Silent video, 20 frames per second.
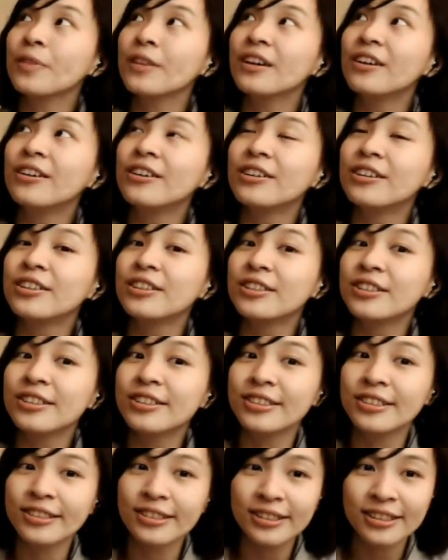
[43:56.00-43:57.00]

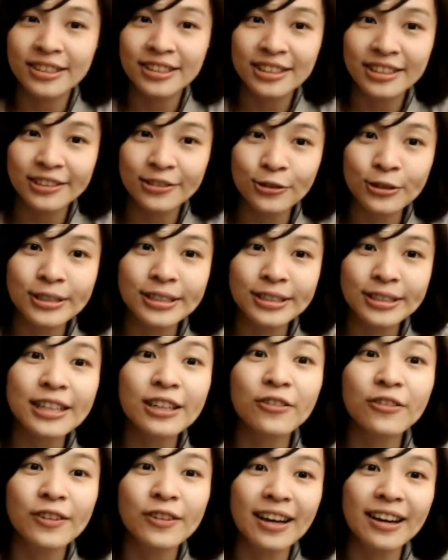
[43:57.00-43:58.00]
呃。就是真
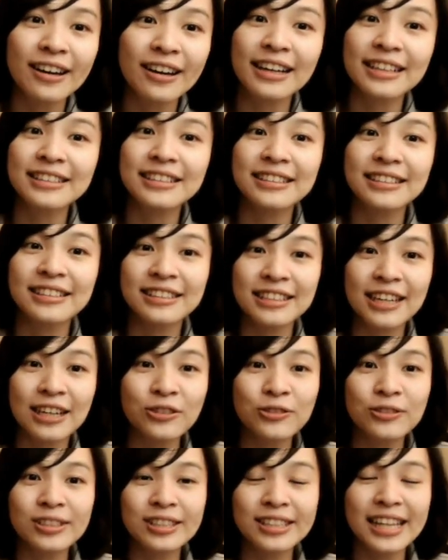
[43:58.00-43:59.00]
的非常感谢
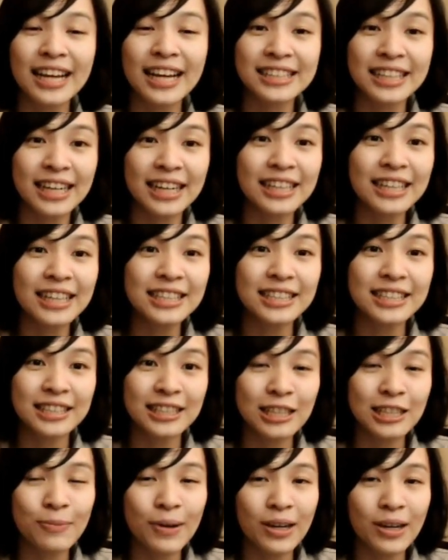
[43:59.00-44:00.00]
参与的大家。那其
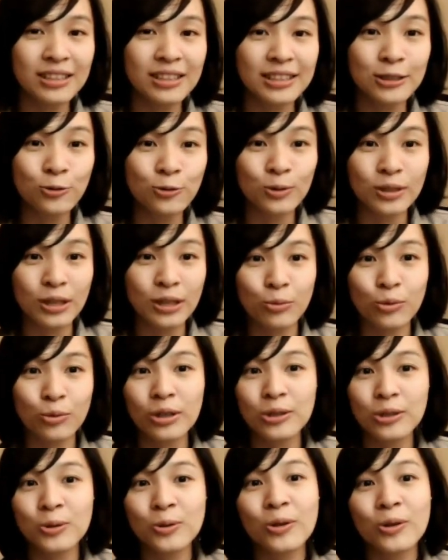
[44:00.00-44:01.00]
实一般坑主也不
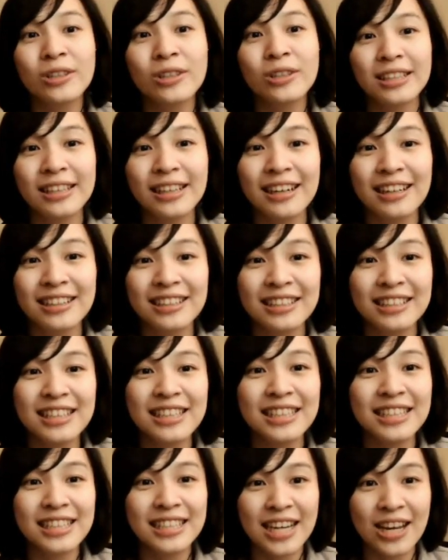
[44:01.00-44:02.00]
会说啊，
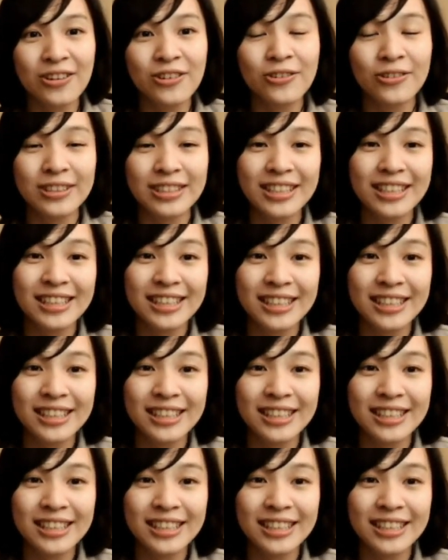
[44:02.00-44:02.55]
你已经参与我这